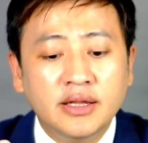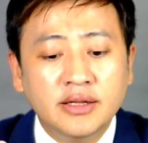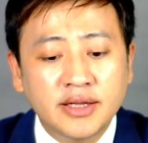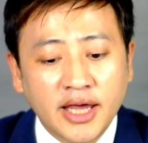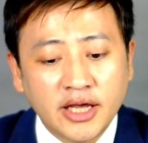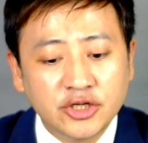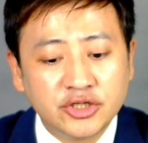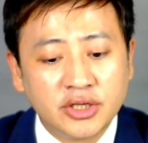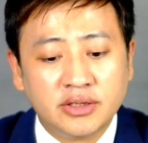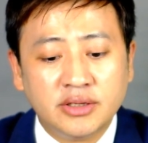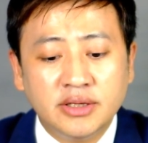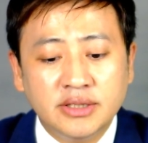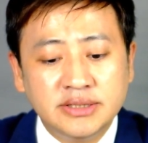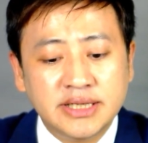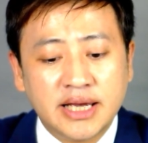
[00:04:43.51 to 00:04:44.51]
nation
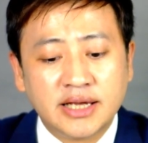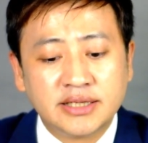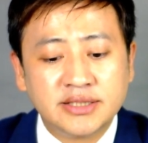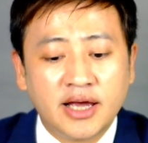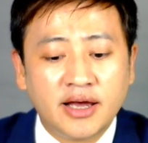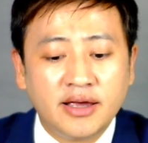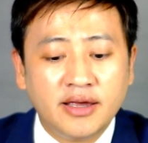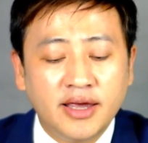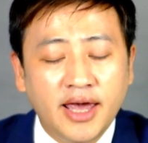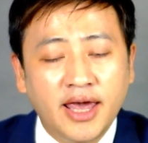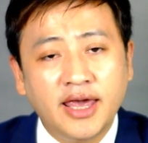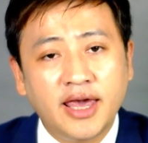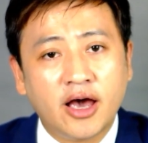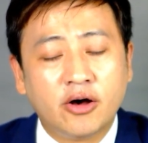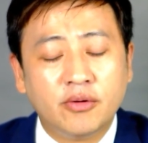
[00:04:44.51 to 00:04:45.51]
加上
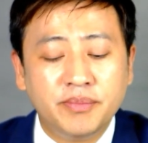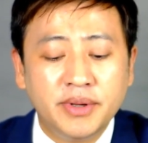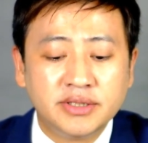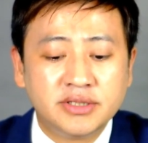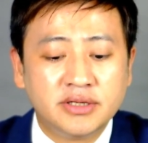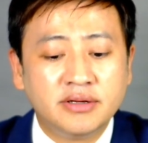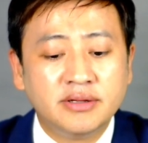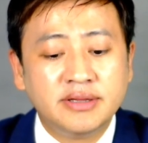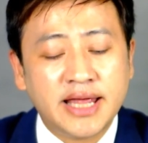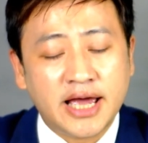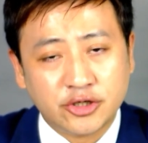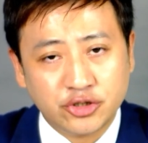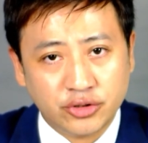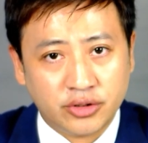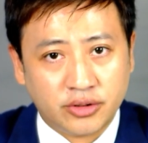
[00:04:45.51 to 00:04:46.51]
a l 变成
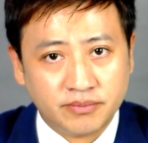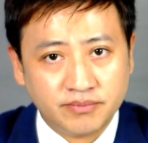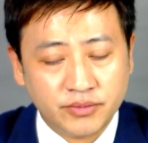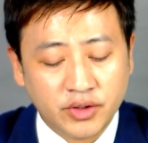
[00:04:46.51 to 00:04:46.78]
national。